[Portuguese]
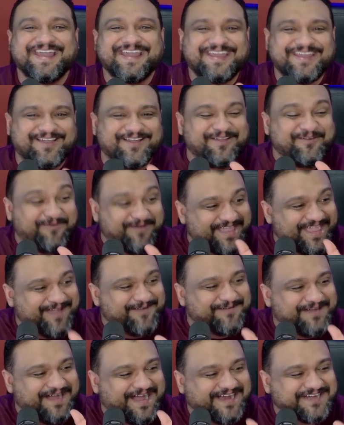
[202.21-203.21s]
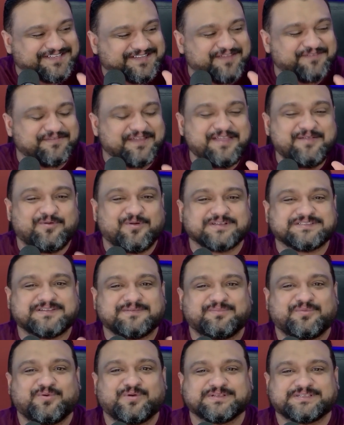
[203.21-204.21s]
E eu, eu acho que vem coisa
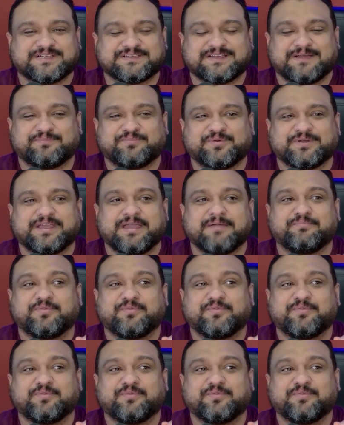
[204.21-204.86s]
boa, você sabe por quê?